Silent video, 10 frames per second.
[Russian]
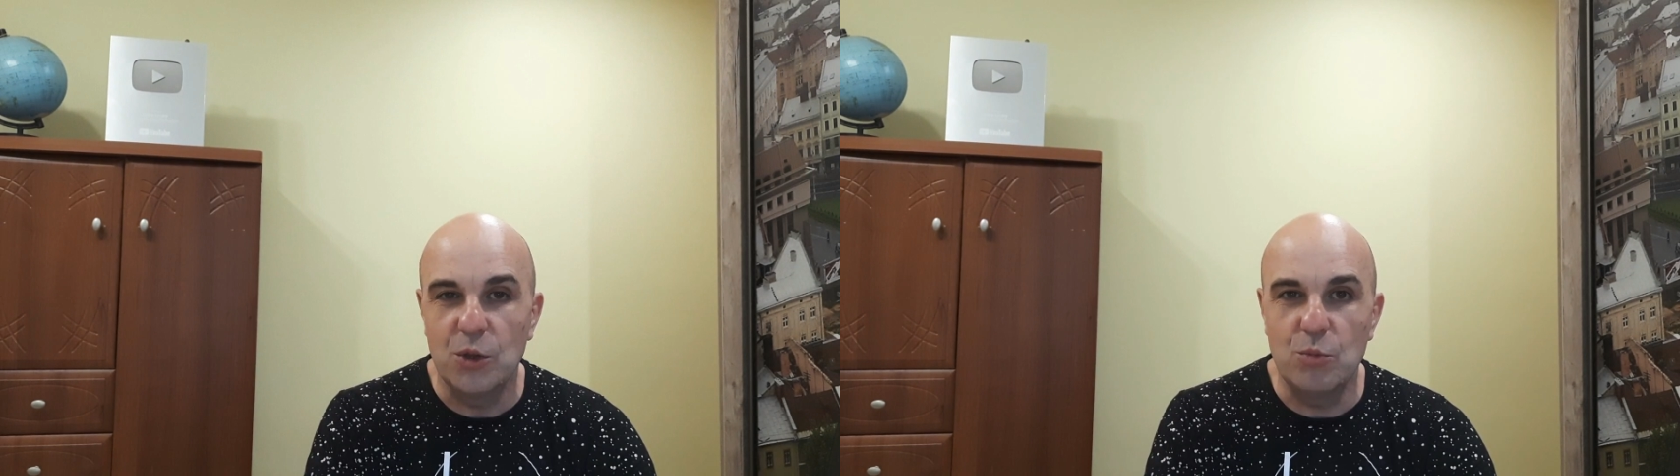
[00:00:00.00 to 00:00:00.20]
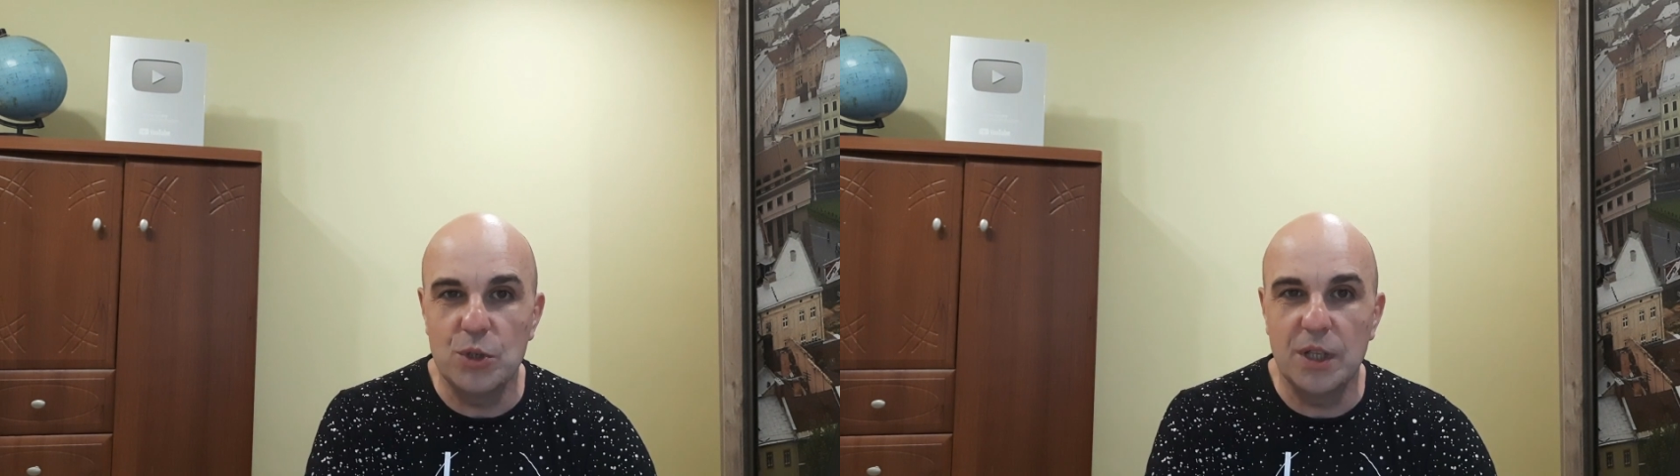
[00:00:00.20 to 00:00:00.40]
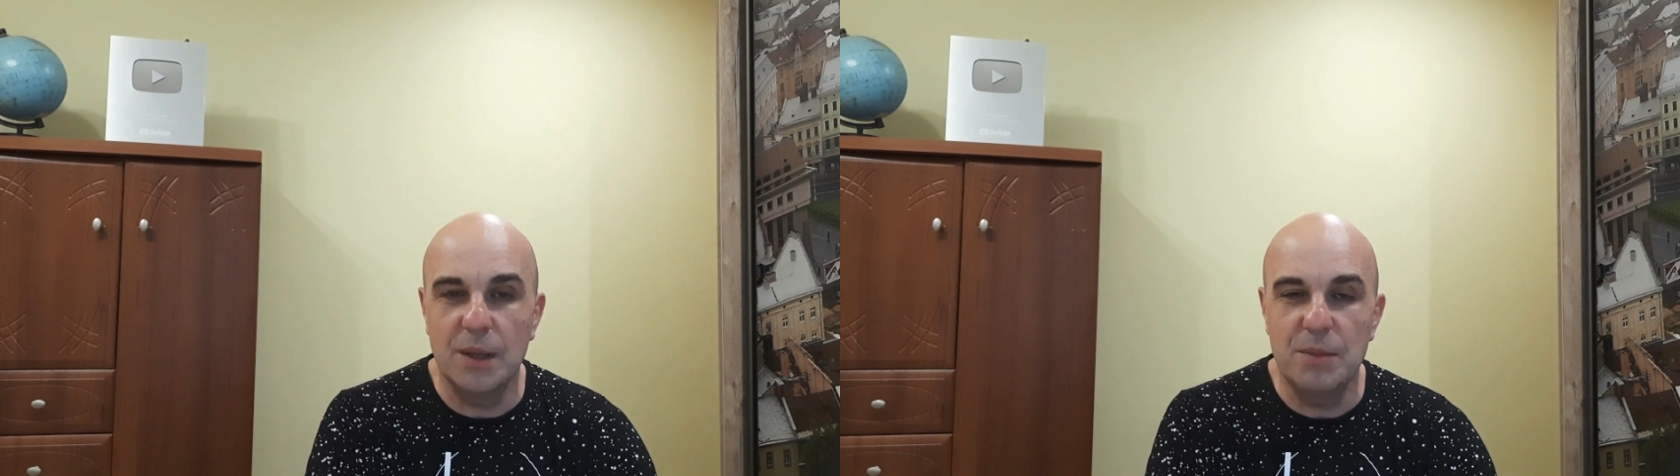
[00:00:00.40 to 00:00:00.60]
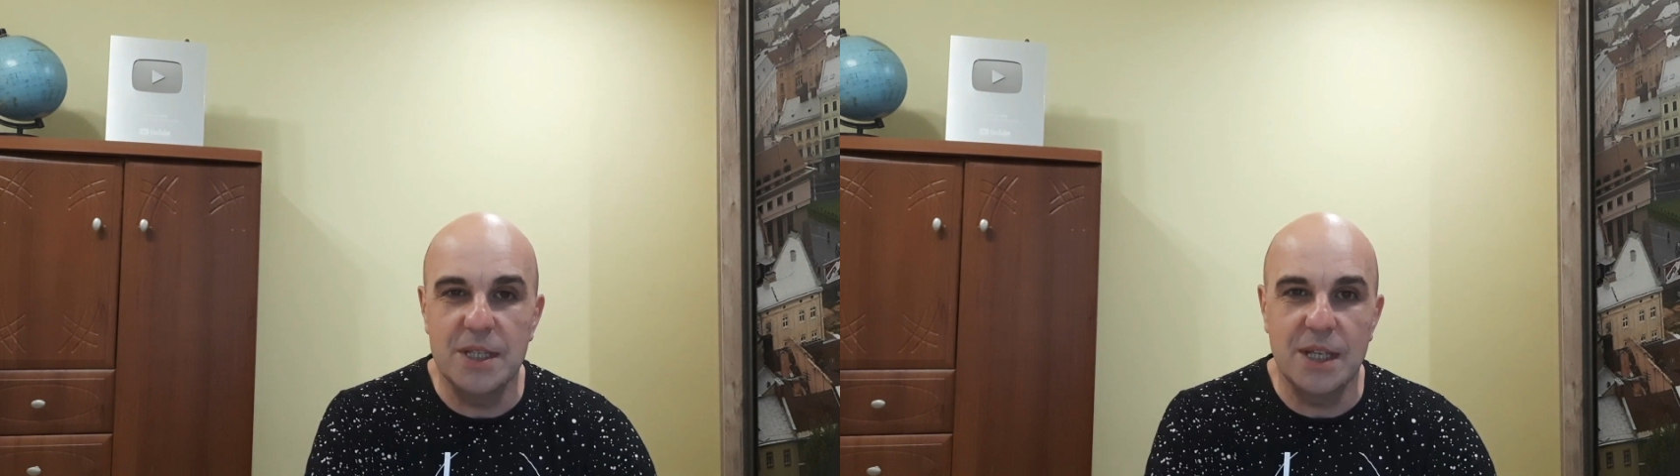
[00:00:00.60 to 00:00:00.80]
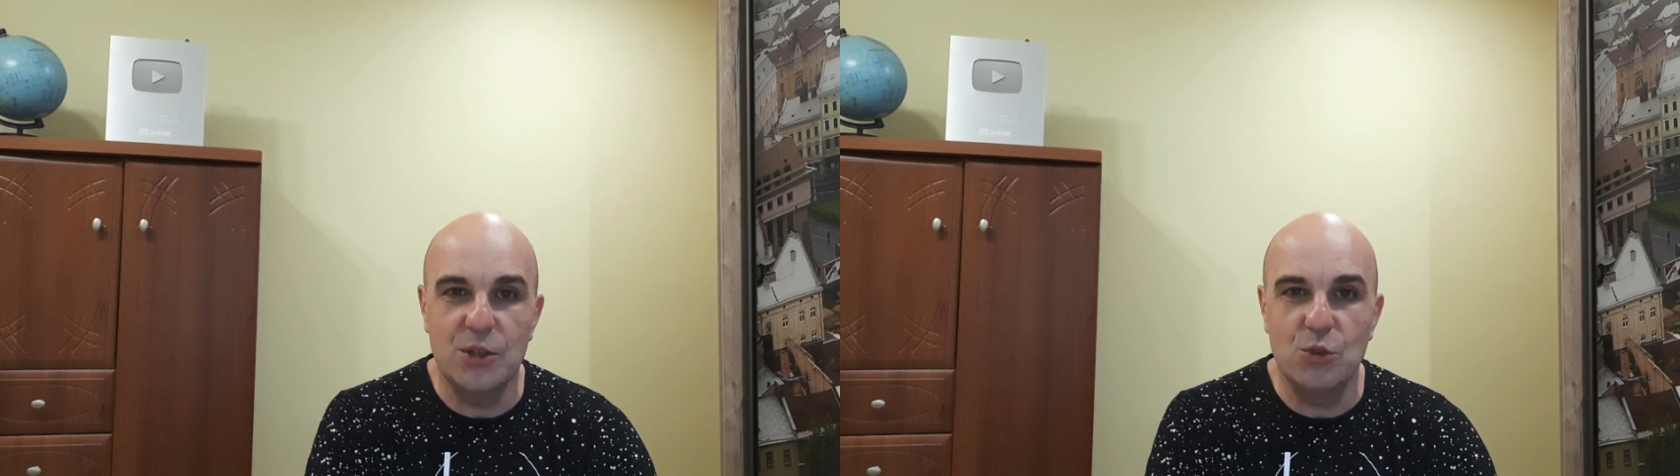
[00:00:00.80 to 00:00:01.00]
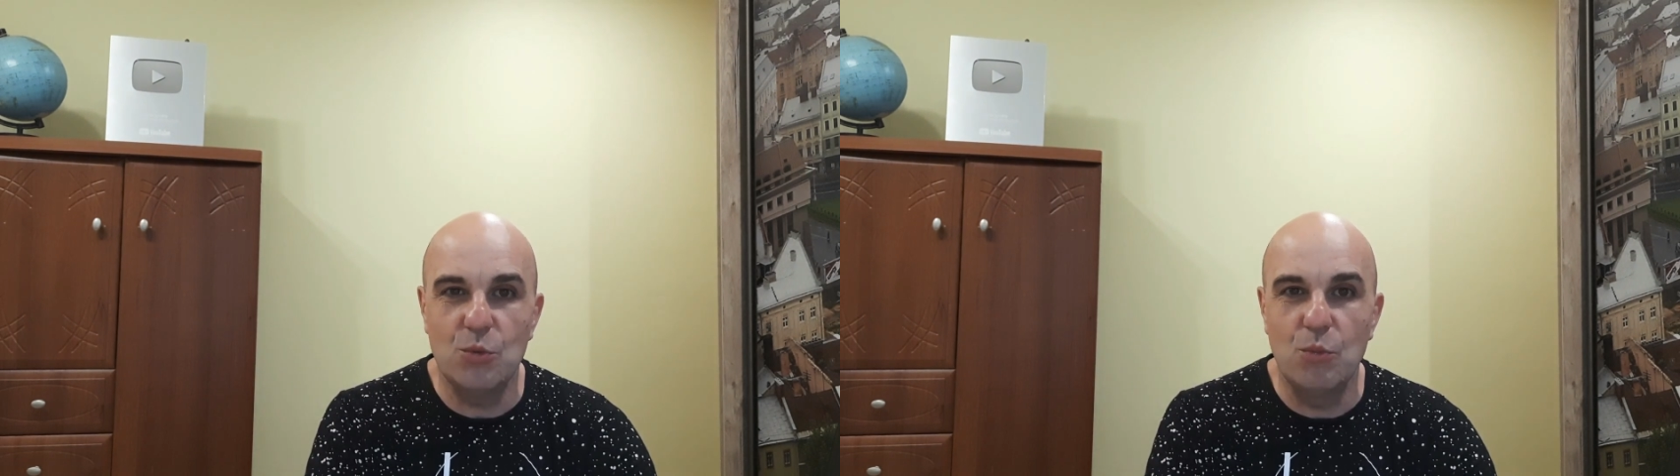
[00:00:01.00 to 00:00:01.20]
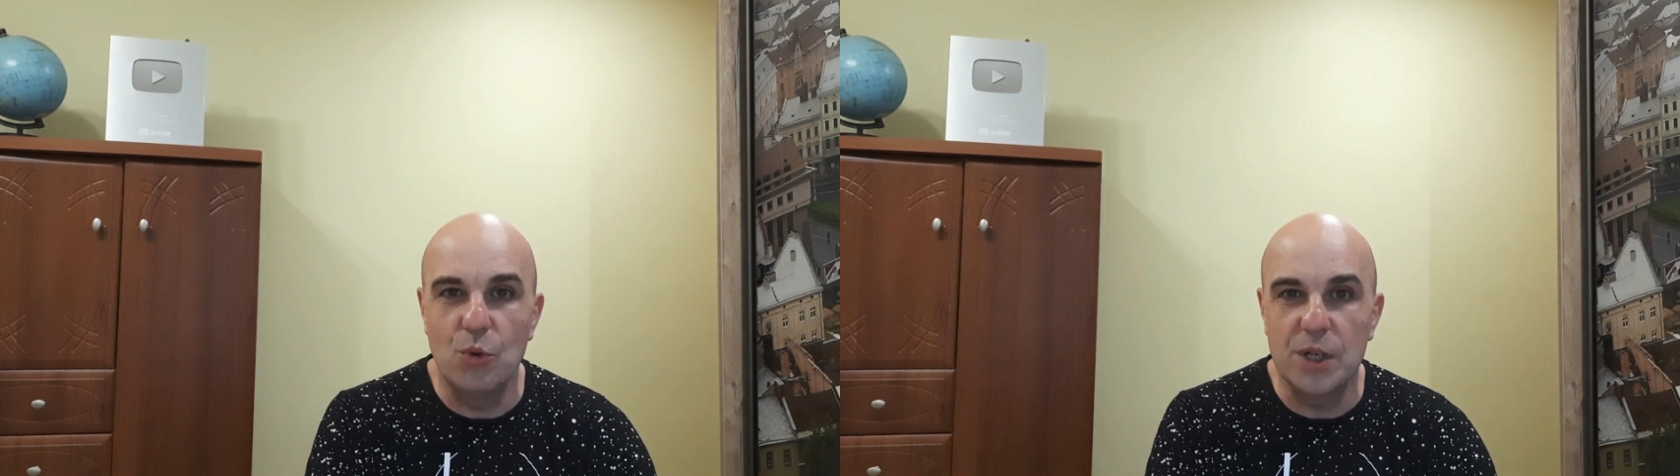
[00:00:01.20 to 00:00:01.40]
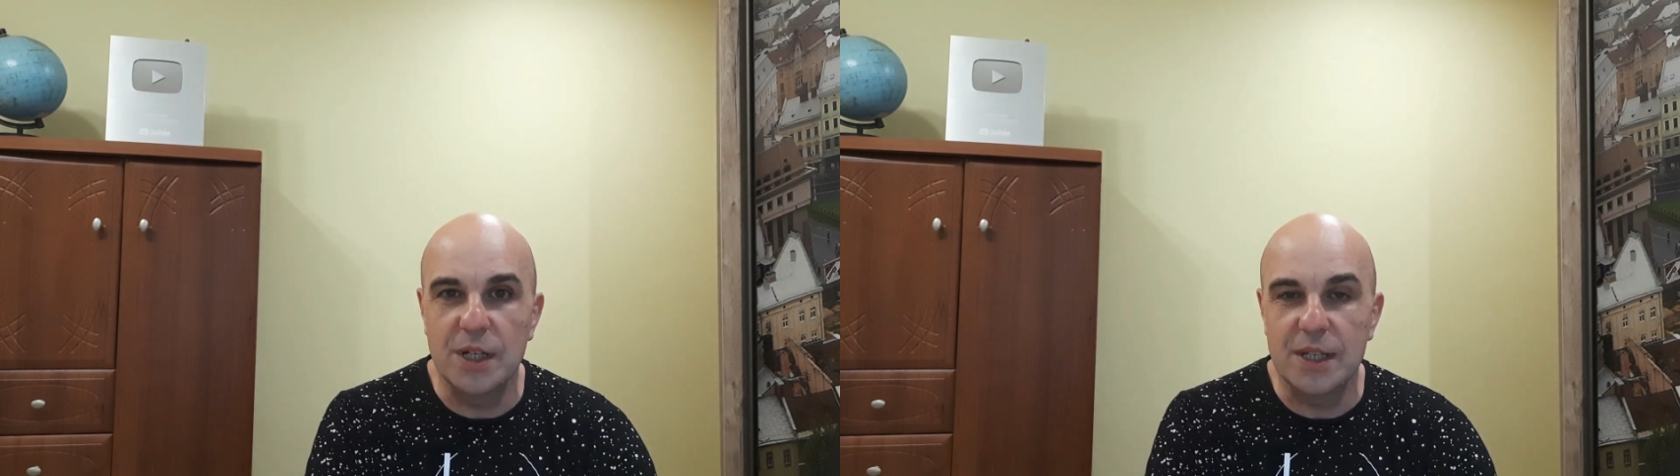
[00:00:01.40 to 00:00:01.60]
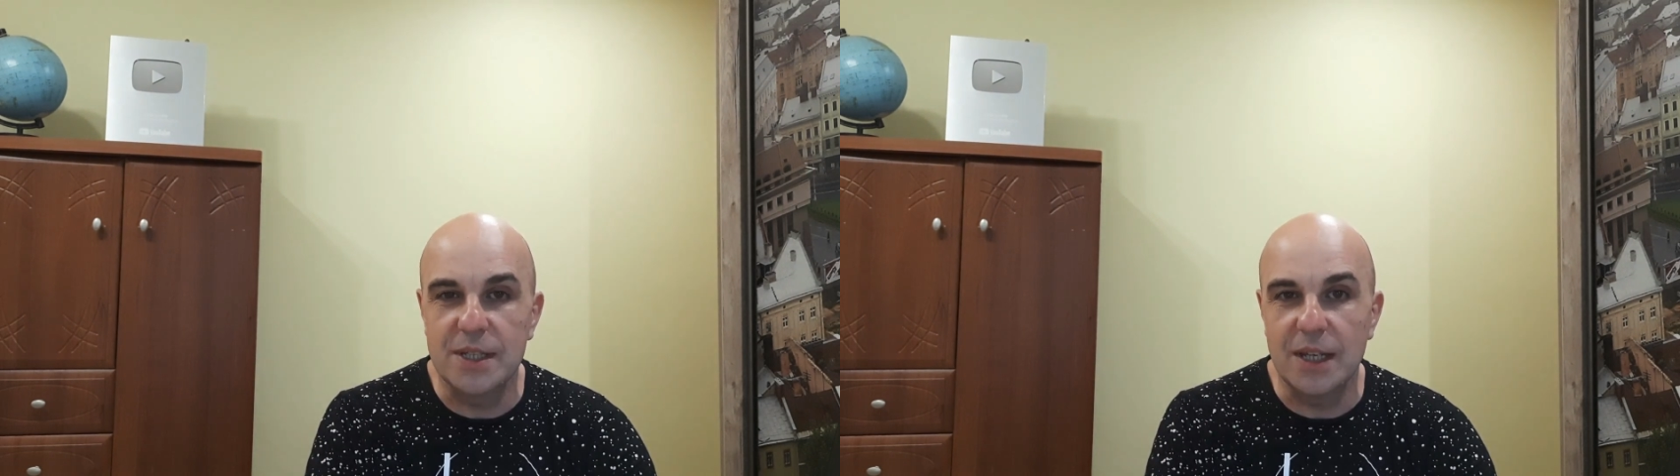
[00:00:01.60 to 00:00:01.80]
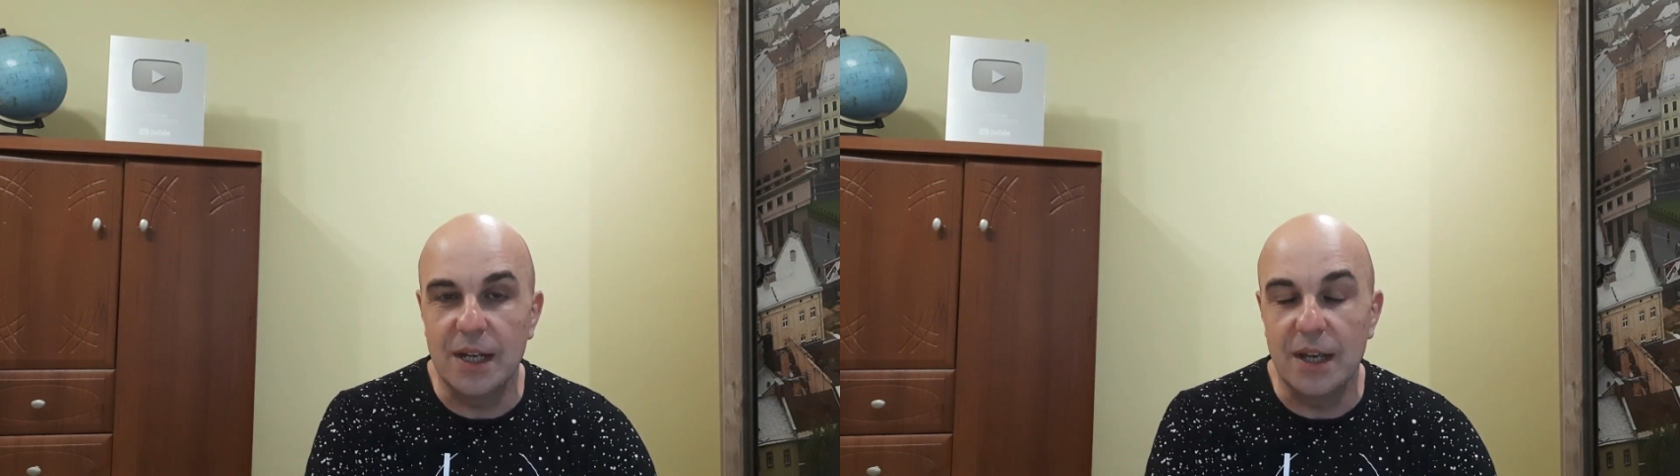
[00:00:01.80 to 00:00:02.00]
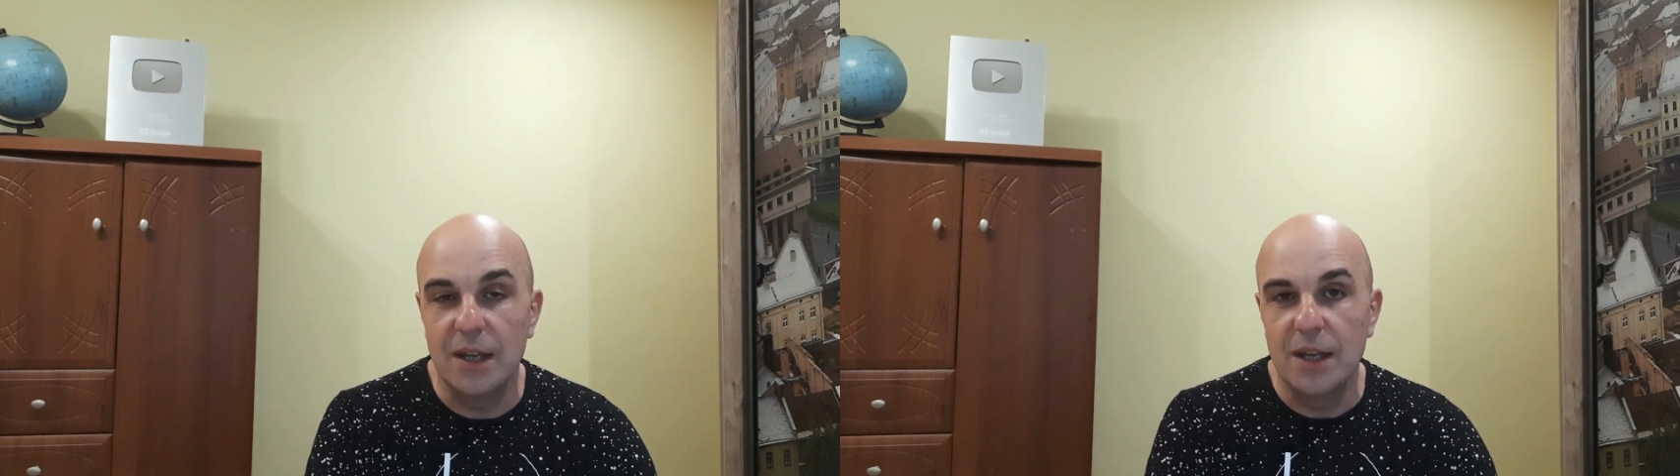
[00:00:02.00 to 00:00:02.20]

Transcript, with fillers: то можно добиться еще большей цели.